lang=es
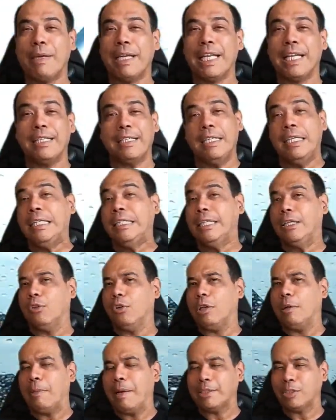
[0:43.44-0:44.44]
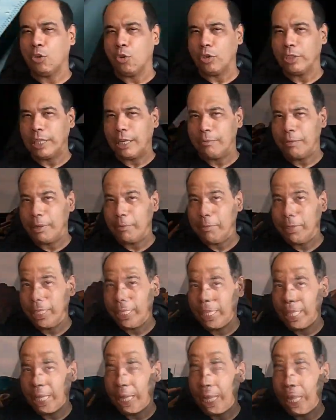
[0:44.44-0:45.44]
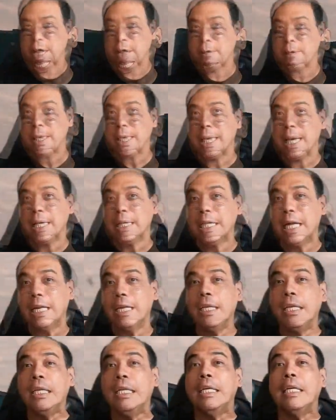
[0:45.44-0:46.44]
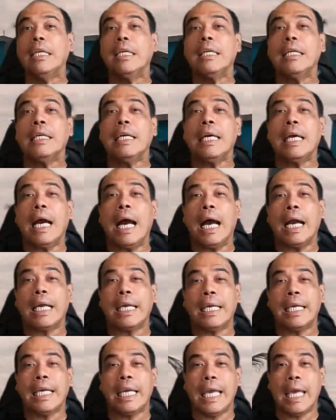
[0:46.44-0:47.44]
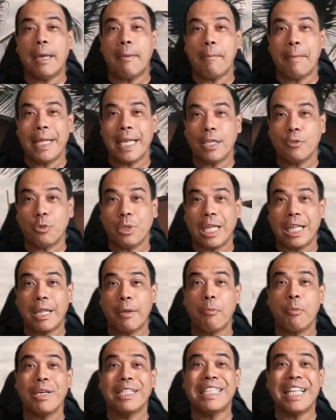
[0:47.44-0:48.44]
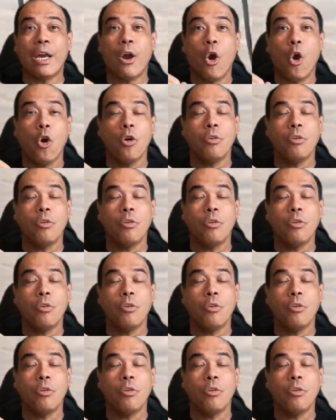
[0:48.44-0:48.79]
Emegrec y te doy la más cordial bienvenida a mi canal. Aquí en Venezuela, después de